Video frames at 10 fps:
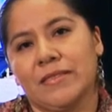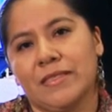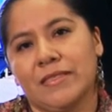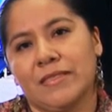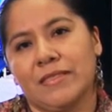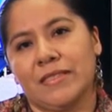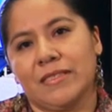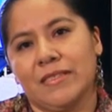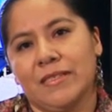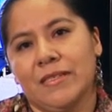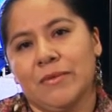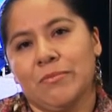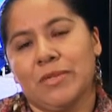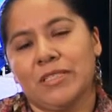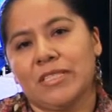Este,
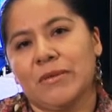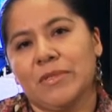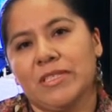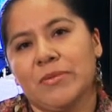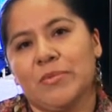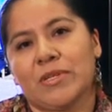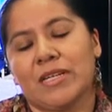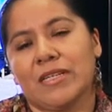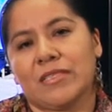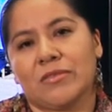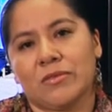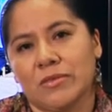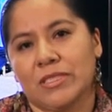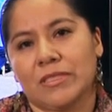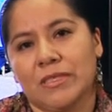básicamente porque la
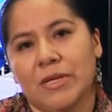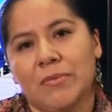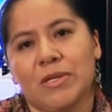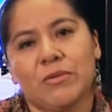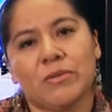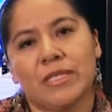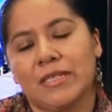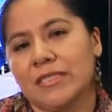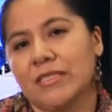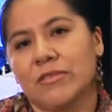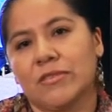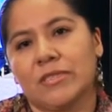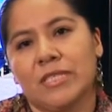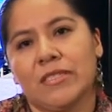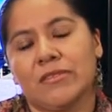desconocen. Al preguntarles si
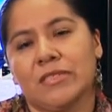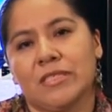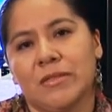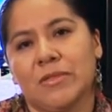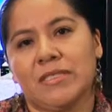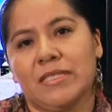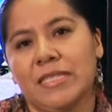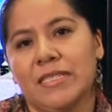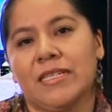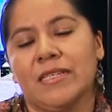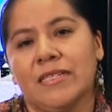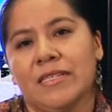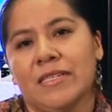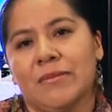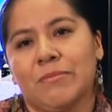conocían los sistemas en línea,
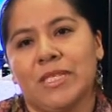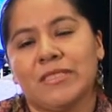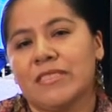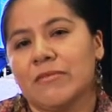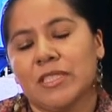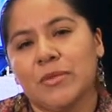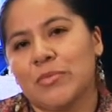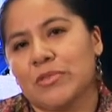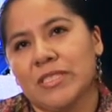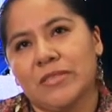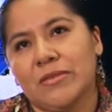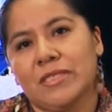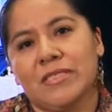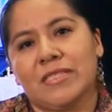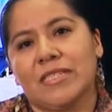más del 50%
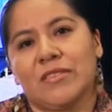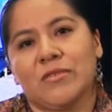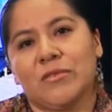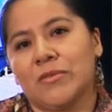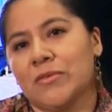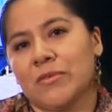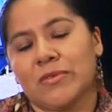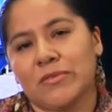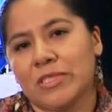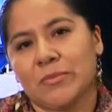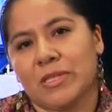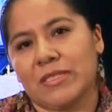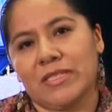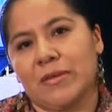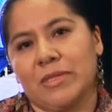dice que no conoce
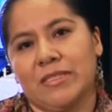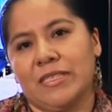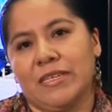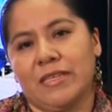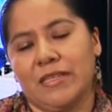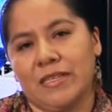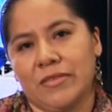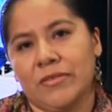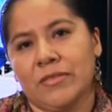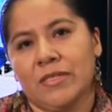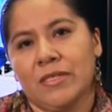prácticamente nada de ello